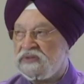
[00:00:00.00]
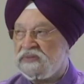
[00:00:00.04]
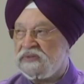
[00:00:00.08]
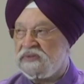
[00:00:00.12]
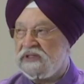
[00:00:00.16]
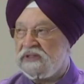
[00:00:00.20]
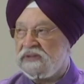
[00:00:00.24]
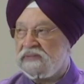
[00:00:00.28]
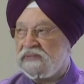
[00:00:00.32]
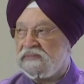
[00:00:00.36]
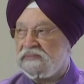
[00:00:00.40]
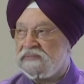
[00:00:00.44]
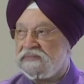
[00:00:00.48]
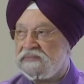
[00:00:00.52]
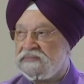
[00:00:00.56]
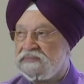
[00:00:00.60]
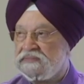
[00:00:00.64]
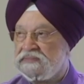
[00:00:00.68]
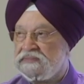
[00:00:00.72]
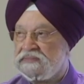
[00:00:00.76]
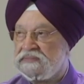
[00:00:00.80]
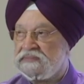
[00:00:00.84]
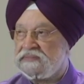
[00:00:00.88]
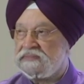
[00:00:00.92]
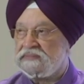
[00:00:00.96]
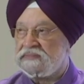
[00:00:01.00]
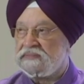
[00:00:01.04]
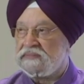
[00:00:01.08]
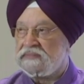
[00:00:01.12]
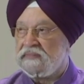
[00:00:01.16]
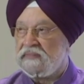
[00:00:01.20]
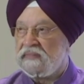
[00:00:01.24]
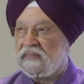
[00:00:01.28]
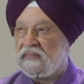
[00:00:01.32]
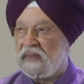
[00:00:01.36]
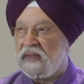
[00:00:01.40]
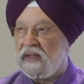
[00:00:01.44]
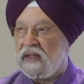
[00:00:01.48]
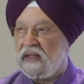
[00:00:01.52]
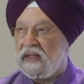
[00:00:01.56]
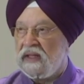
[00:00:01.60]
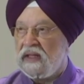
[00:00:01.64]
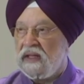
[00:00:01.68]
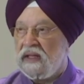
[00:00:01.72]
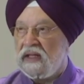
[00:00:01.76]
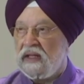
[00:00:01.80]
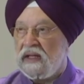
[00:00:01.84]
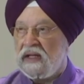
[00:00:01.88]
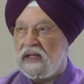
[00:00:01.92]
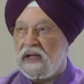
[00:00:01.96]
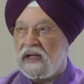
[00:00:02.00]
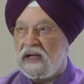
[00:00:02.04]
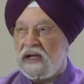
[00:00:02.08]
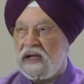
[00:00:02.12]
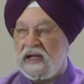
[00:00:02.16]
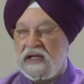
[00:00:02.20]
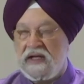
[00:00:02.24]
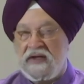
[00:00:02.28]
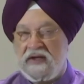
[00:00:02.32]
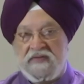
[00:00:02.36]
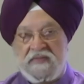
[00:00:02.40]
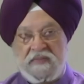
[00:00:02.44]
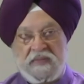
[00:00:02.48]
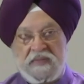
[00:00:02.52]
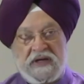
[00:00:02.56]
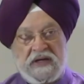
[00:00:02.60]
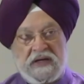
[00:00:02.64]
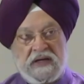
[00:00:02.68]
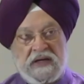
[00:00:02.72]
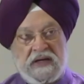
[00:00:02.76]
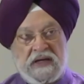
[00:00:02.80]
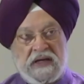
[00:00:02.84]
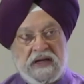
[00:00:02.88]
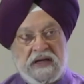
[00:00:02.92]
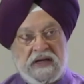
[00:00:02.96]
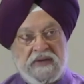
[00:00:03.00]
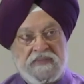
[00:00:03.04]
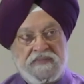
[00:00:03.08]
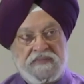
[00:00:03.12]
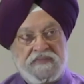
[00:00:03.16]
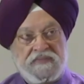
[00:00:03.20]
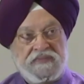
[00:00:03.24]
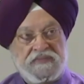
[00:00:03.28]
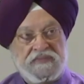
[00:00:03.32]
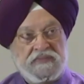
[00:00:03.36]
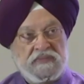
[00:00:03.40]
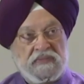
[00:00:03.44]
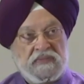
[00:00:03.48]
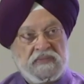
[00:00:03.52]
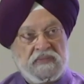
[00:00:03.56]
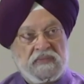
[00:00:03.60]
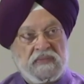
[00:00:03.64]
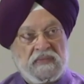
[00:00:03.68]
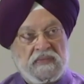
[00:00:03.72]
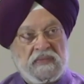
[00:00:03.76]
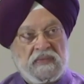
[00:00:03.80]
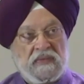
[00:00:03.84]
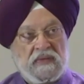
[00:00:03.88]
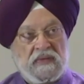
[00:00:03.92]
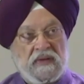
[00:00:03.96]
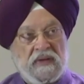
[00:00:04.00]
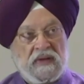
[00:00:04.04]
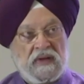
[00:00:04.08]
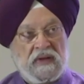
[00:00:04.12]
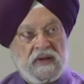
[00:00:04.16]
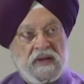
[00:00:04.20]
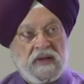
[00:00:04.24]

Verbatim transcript: வண்டல் படுகையில் பத்து சதவீதம் மட்டுமே ஆய்விற்கு உட்படுத்தப்பட்டிருப்பதாகவும்